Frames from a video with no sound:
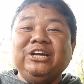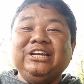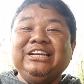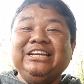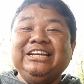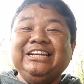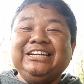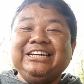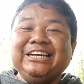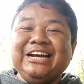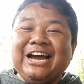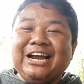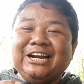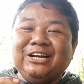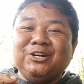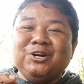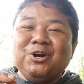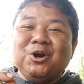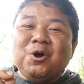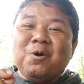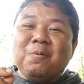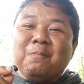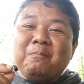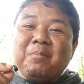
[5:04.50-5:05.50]
ini dengan
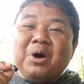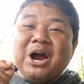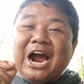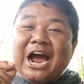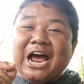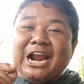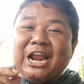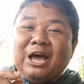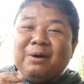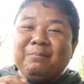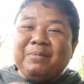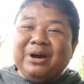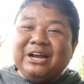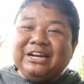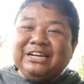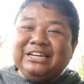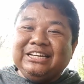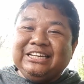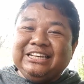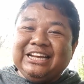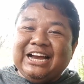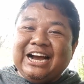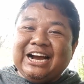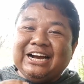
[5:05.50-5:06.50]
pengalaman
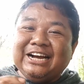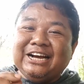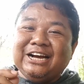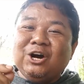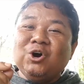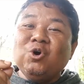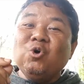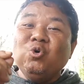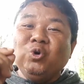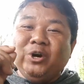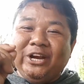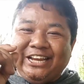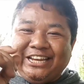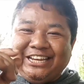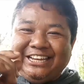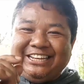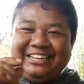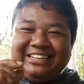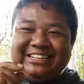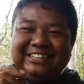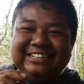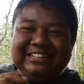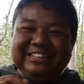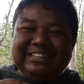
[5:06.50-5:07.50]
yang unik.
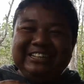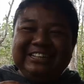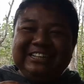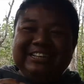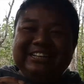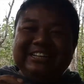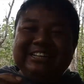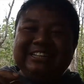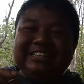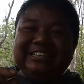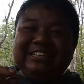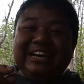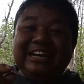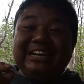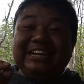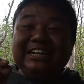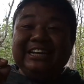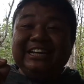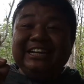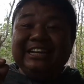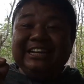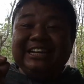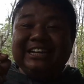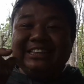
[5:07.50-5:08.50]

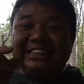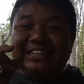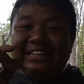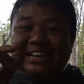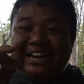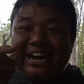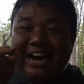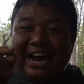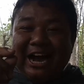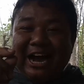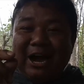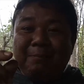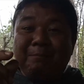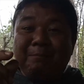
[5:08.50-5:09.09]
Jadi ketika